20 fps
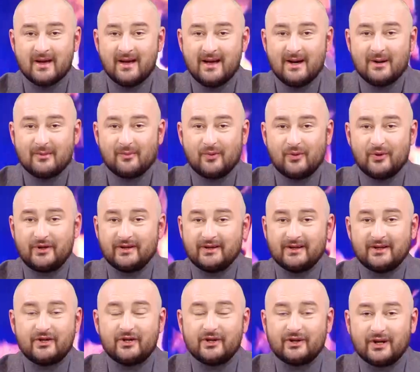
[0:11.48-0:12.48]
Путина
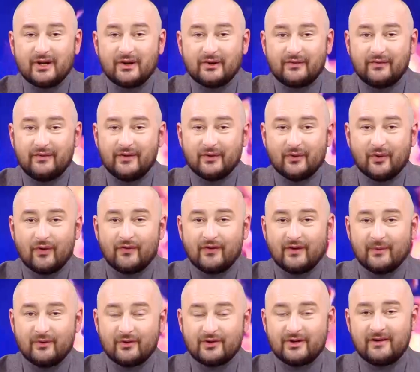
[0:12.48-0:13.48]
считают
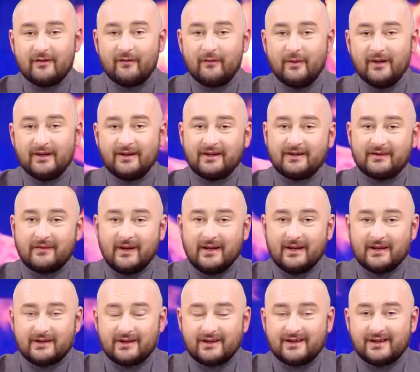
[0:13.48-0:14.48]
виновным уже в бедах,
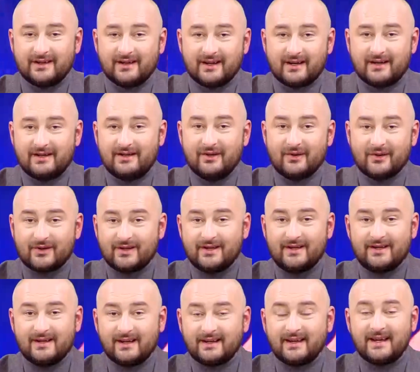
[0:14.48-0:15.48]
свалившихся на Россию
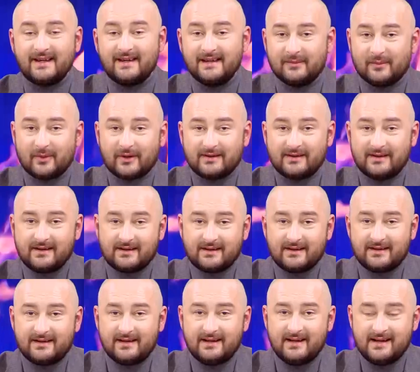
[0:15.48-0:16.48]
61%
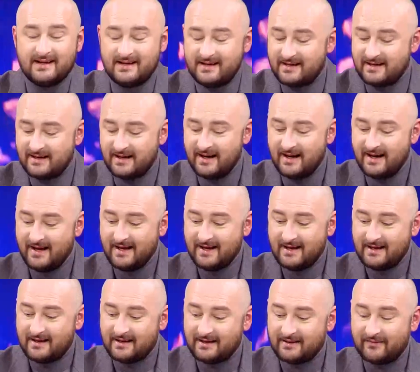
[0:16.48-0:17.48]
населения.
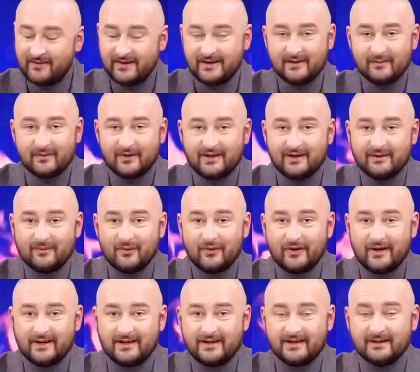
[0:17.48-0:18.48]
А, видимо, ему
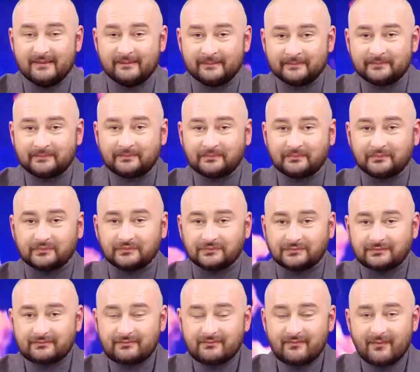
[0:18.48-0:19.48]
эти
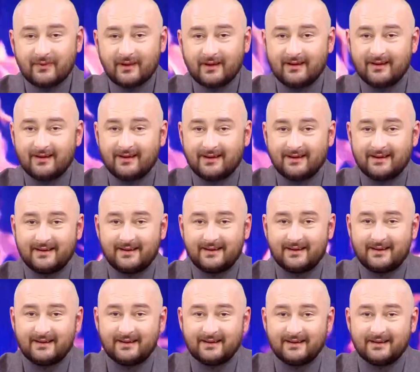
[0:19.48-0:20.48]

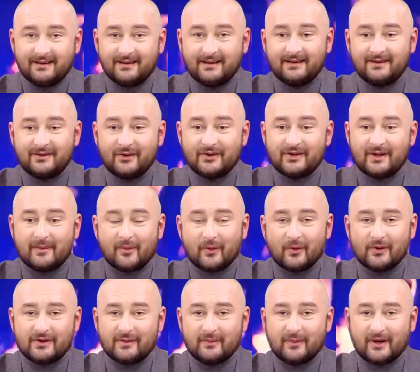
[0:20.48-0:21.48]
э, Э,
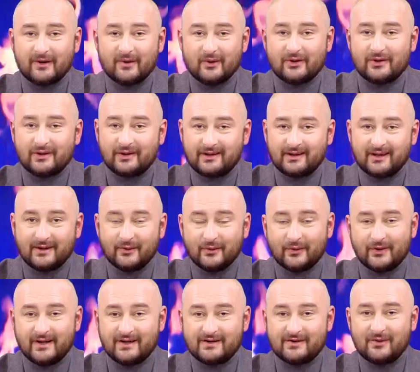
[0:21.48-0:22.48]
соцопросы приносят,
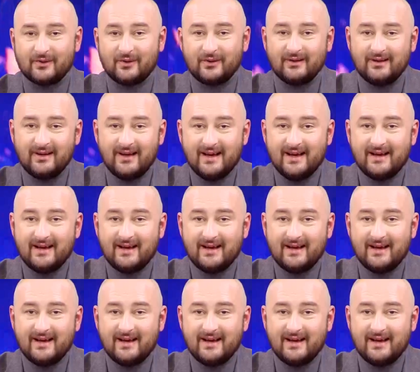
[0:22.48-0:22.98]
кладут на стол.